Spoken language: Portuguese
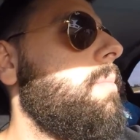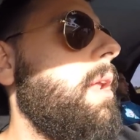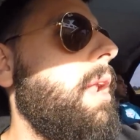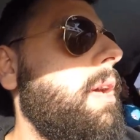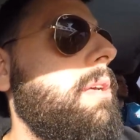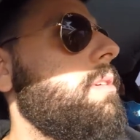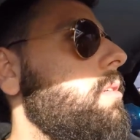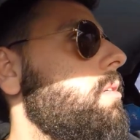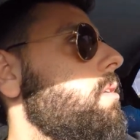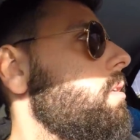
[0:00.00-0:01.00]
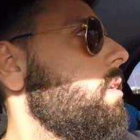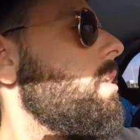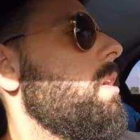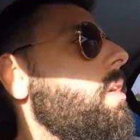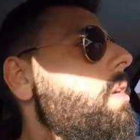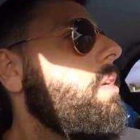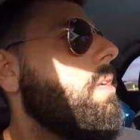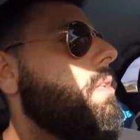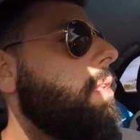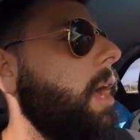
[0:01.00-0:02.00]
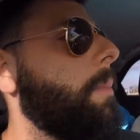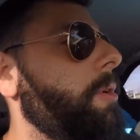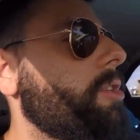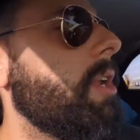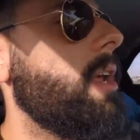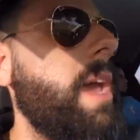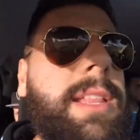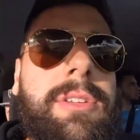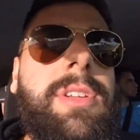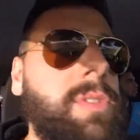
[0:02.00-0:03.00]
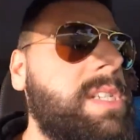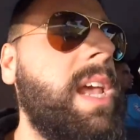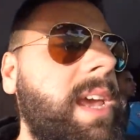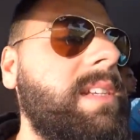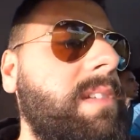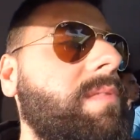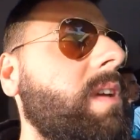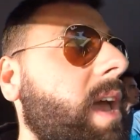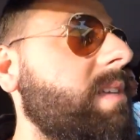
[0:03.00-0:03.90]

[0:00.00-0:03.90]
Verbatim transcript: Pra lá. É isso aí. Tá, pode crer, é, então Esse são 6 e 20.